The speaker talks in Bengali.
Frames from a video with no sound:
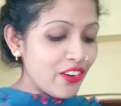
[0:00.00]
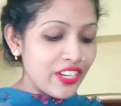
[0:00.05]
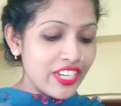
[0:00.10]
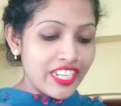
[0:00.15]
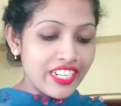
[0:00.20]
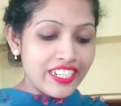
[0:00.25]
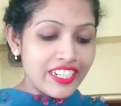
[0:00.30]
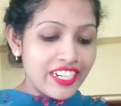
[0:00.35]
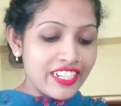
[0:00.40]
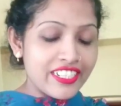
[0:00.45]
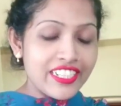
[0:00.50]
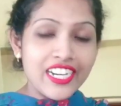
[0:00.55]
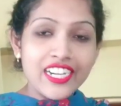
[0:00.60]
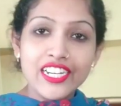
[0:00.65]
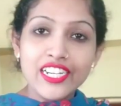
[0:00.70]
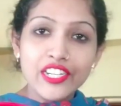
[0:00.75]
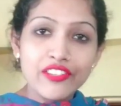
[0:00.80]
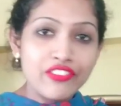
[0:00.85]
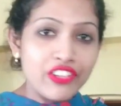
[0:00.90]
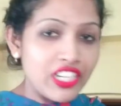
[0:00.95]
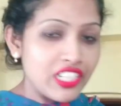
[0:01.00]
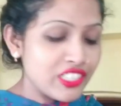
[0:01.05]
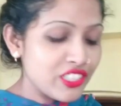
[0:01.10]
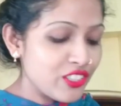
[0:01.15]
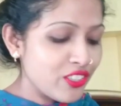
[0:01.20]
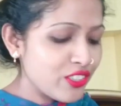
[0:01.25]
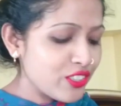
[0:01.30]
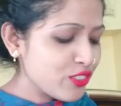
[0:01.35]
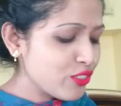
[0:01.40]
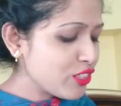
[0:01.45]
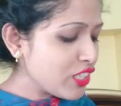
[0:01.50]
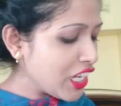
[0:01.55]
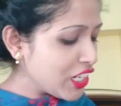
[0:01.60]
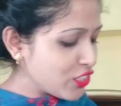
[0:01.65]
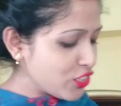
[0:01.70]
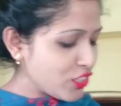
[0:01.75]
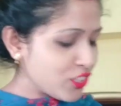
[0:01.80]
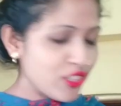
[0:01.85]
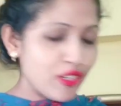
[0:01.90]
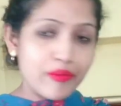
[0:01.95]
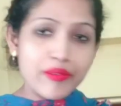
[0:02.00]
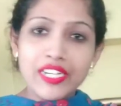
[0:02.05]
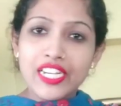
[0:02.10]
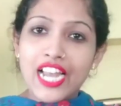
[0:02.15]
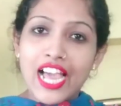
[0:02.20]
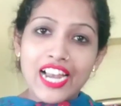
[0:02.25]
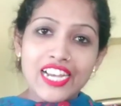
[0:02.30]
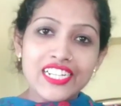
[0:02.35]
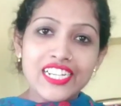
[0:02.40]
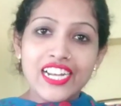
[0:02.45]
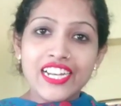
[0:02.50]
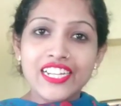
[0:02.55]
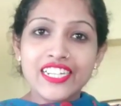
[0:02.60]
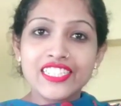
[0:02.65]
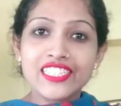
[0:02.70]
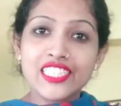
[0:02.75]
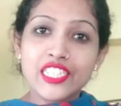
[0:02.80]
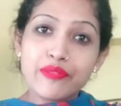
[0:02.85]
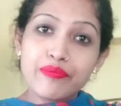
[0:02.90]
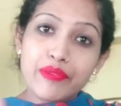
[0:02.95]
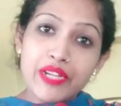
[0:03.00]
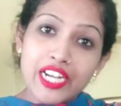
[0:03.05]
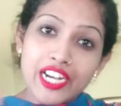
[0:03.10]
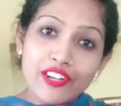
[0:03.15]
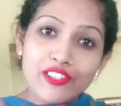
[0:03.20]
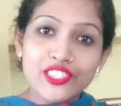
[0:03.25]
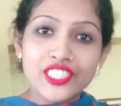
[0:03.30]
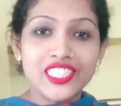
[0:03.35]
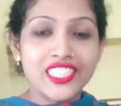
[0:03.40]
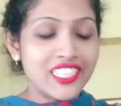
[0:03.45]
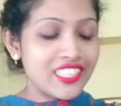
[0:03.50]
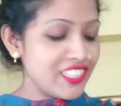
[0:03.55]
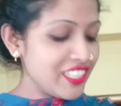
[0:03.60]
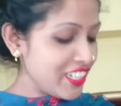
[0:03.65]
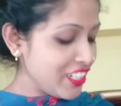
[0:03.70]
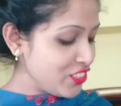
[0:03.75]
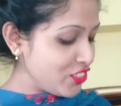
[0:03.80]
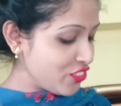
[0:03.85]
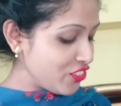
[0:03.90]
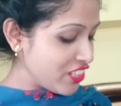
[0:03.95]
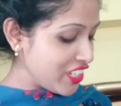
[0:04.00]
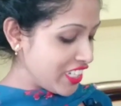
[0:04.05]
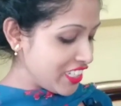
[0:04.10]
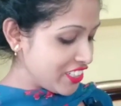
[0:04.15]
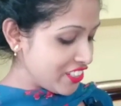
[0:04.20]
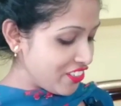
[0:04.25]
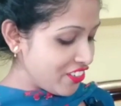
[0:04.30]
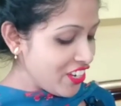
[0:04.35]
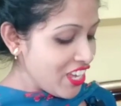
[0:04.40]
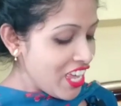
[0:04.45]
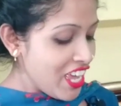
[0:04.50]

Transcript: অনেক রেড কালারে ফেলেছিল কিন্তু তার সাথে আমার লাল কালারের সেই বেনারসিটার দিকেই চোখ গিয়েছিল